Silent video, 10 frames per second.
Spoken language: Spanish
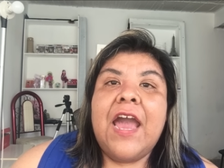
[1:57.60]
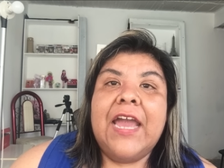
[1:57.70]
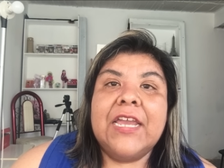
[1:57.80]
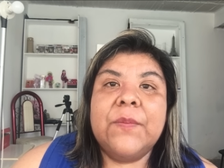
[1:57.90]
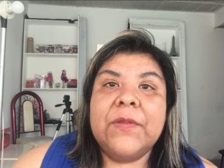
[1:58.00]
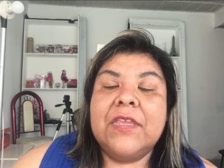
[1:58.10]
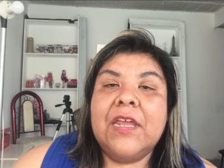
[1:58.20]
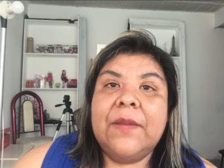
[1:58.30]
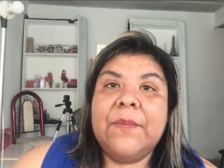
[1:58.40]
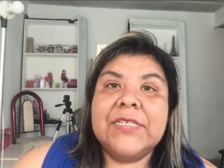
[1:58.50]
hay que
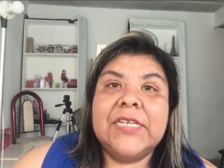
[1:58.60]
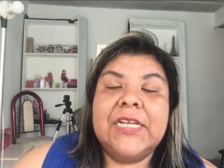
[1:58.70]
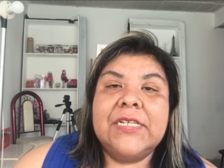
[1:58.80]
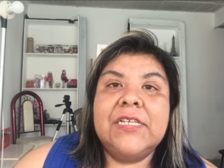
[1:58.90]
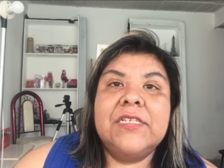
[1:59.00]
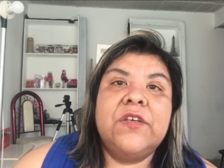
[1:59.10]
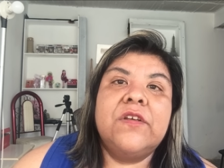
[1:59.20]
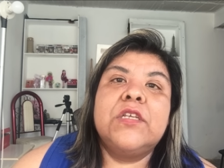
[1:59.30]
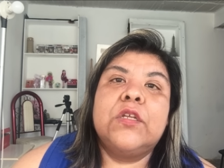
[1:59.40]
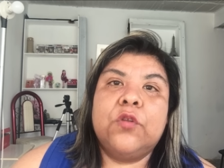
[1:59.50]
meterle más
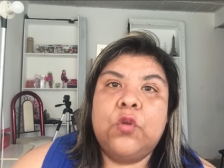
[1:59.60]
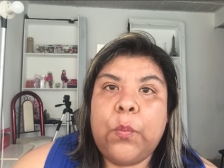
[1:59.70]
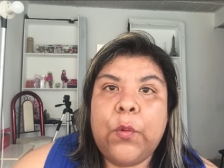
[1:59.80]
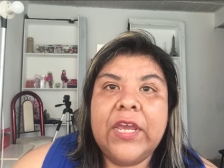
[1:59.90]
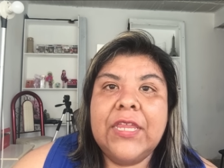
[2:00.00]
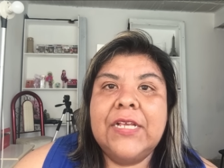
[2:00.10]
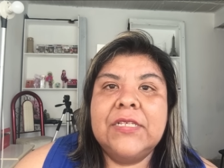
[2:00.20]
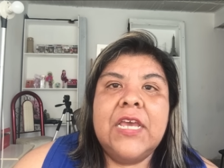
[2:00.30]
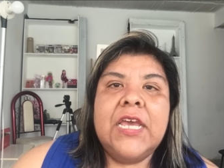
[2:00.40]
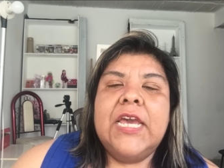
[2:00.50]
ejercicios, tú
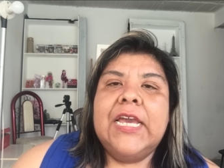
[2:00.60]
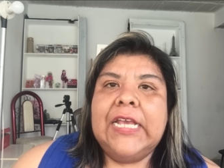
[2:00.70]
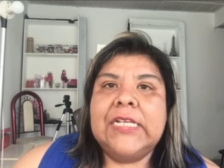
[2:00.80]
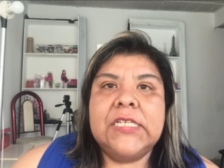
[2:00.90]
puedes, y